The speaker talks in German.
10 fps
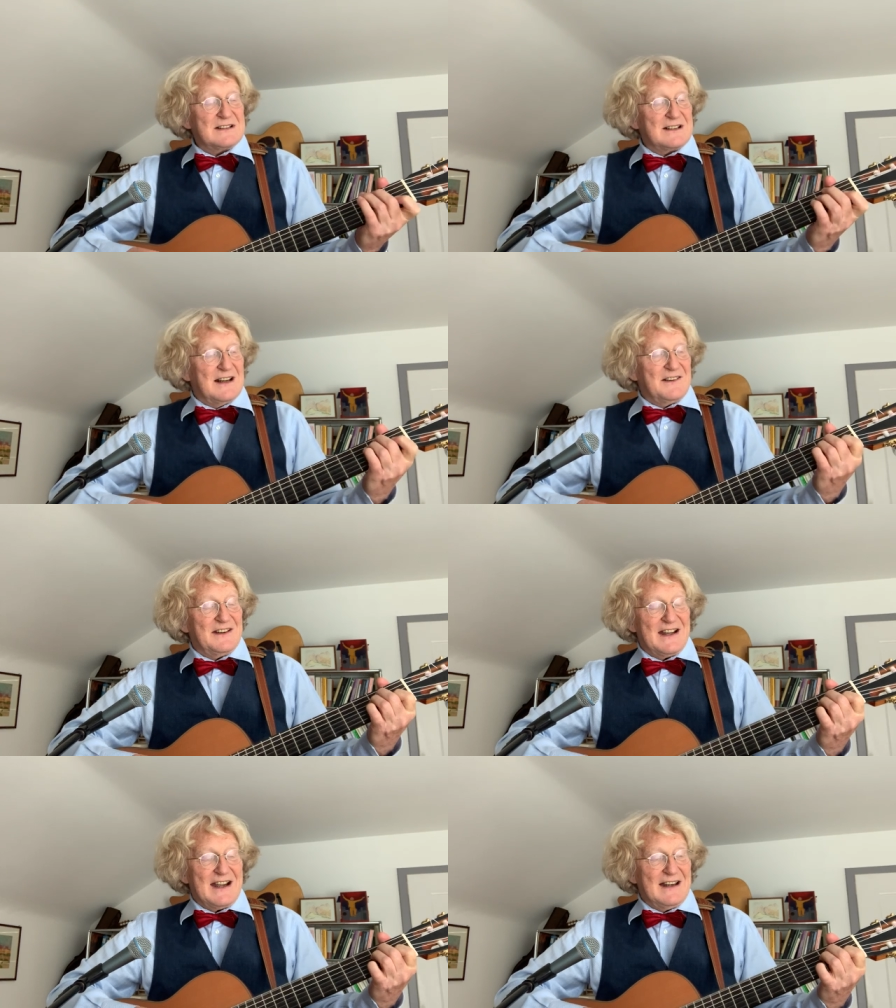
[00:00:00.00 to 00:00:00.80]

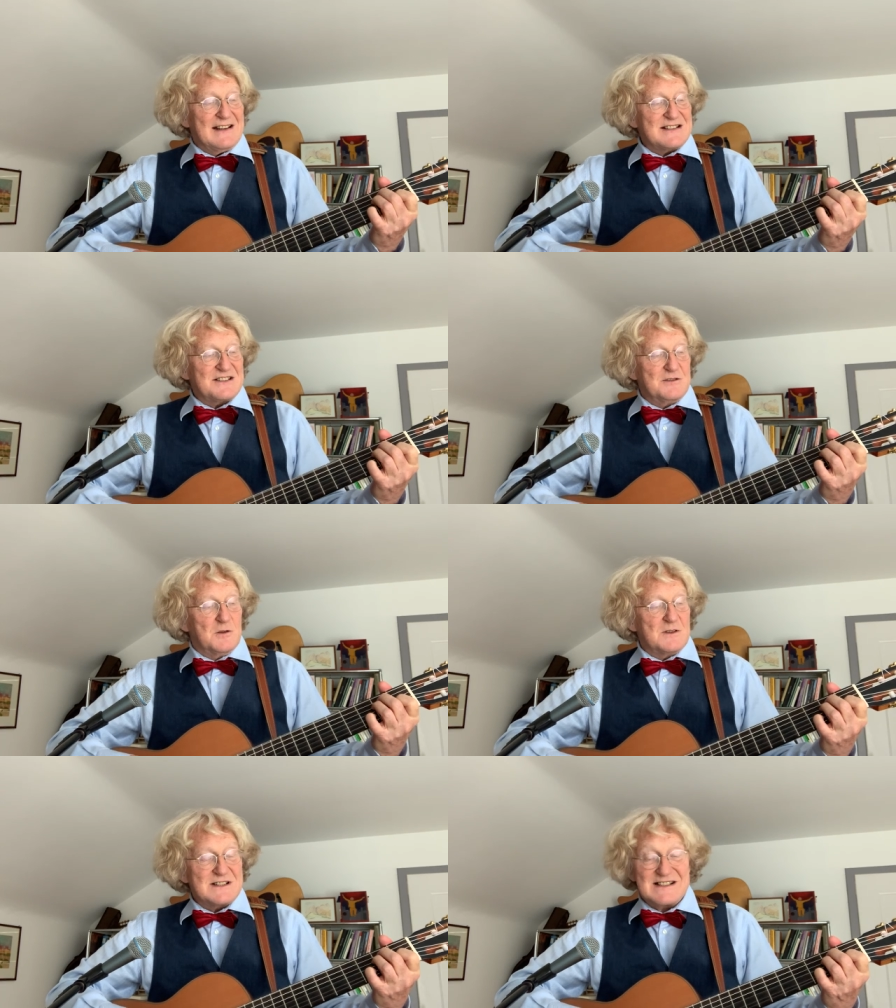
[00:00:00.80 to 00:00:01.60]
kann eines
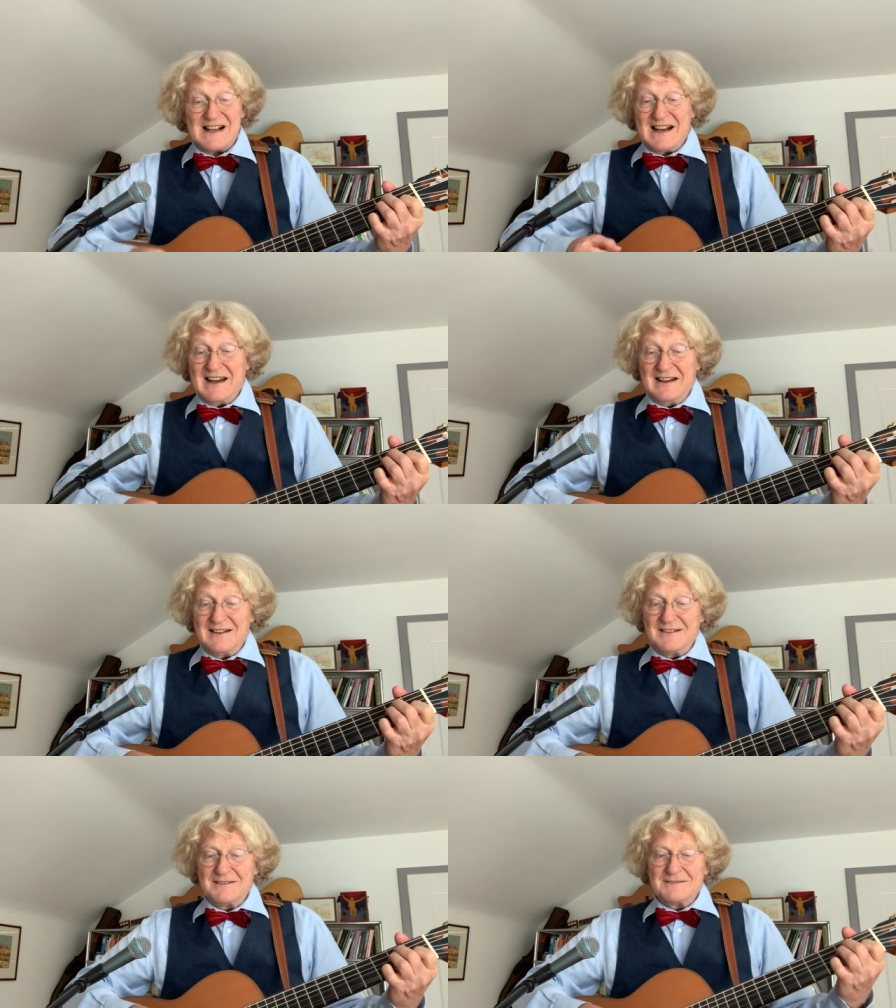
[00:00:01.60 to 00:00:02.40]
nur
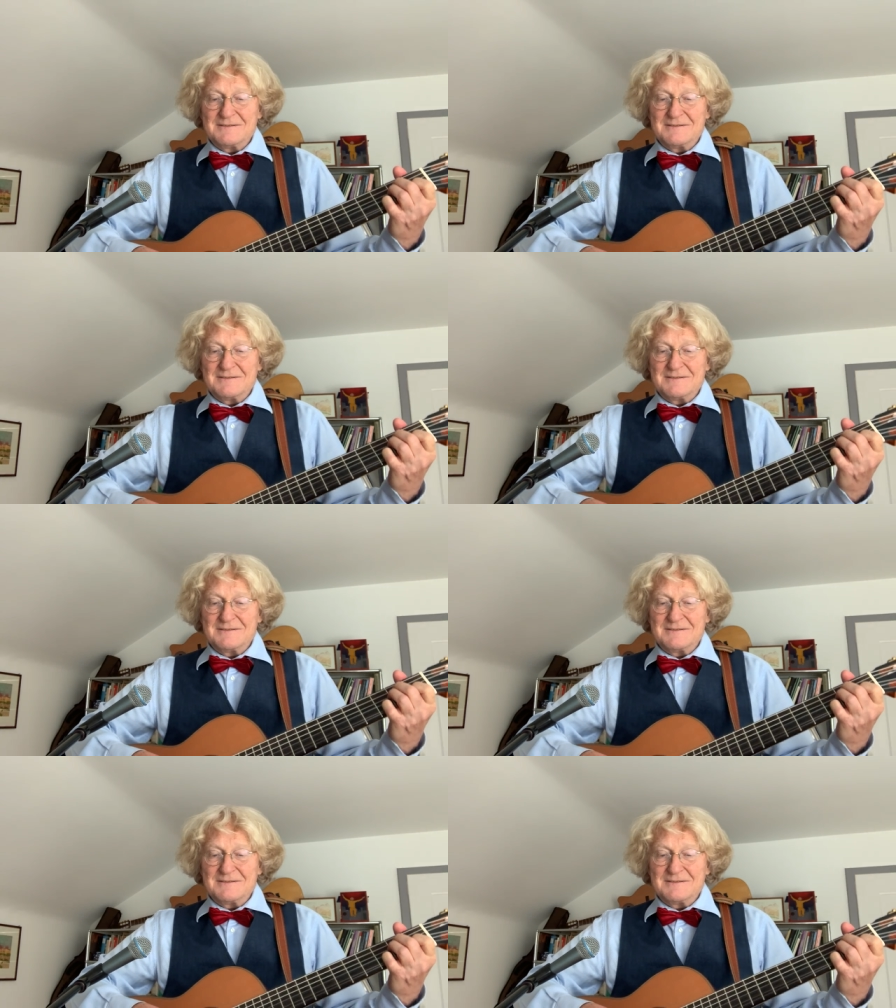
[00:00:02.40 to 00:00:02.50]
sein.